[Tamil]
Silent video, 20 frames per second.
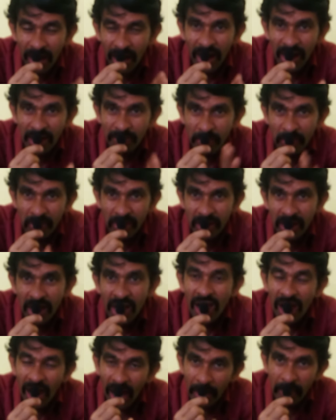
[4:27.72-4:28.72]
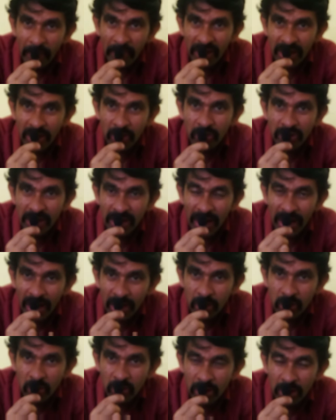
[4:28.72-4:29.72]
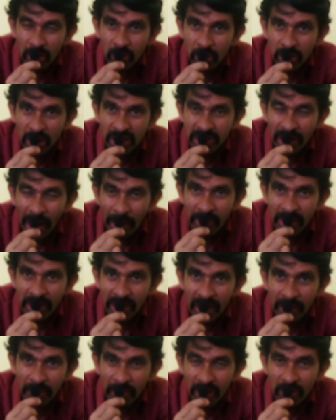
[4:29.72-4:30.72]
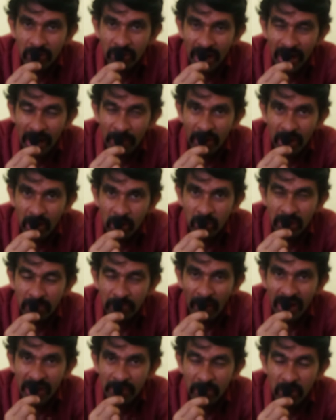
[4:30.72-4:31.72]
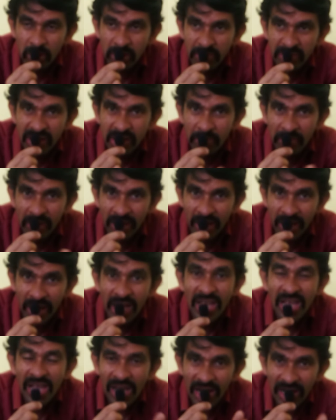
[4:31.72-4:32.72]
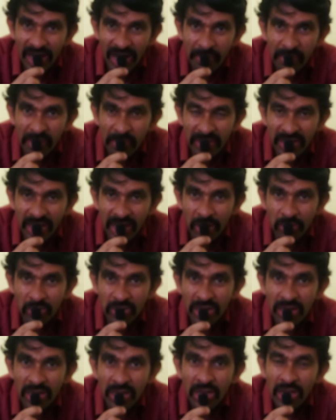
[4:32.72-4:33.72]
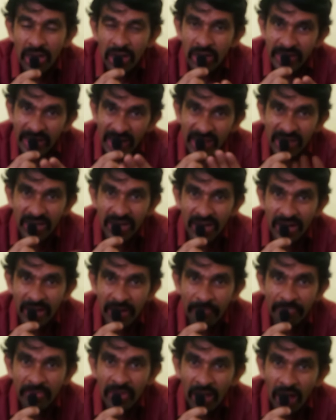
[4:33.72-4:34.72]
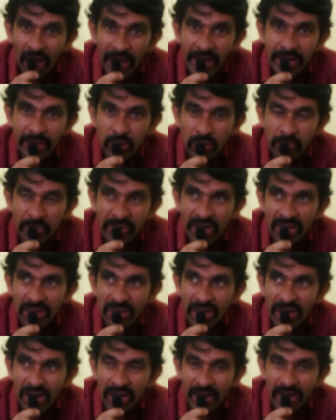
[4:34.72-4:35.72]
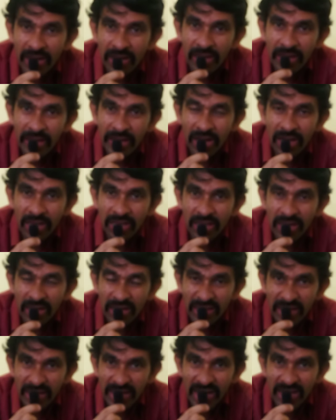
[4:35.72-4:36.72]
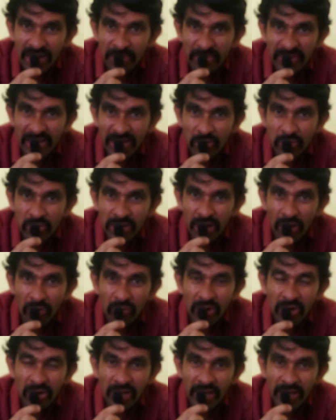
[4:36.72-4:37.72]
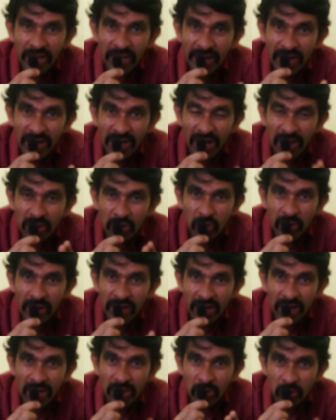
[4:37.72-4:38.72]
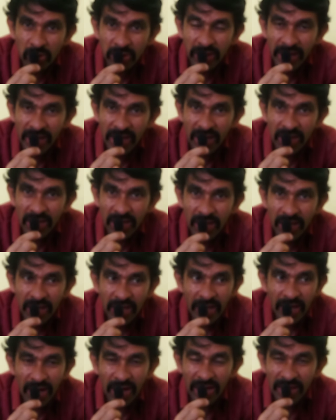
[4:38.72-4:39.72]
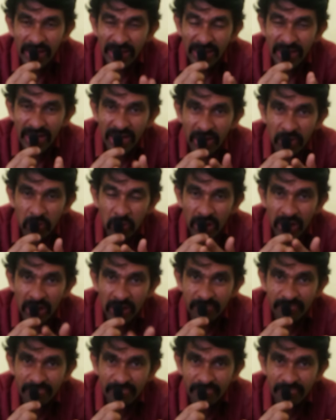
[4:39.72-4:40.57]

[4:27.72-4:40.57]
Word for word: அனுப்பப்படுது அதுக்கு மட்டும் தான் வந்து எல்லாத்துக்கும் வந்து அவங்க வந்து சாப்பிட்டுட்டு அதுக்கு தான் வந்து எல்லா மக்களும் வந்து பாதி பேர் வந்து மீட்கப்பட்டாங்க நிறைய பேர் பார்த்திங்கன்னா வந்து இறந்துட்டாங்க ஆயிரத்தி ஐநூறு பேர் இறந்துருக்காங்க ஏன்னா அந்த இந்த நேரத்தில் பார்த்திங்கன்னா வந்து அவங்களுக்கு என்ன நடந்திருக்கும் எது நடந்திருக்குன்னு தெரியாது ஏன்னா எந்த ஒரு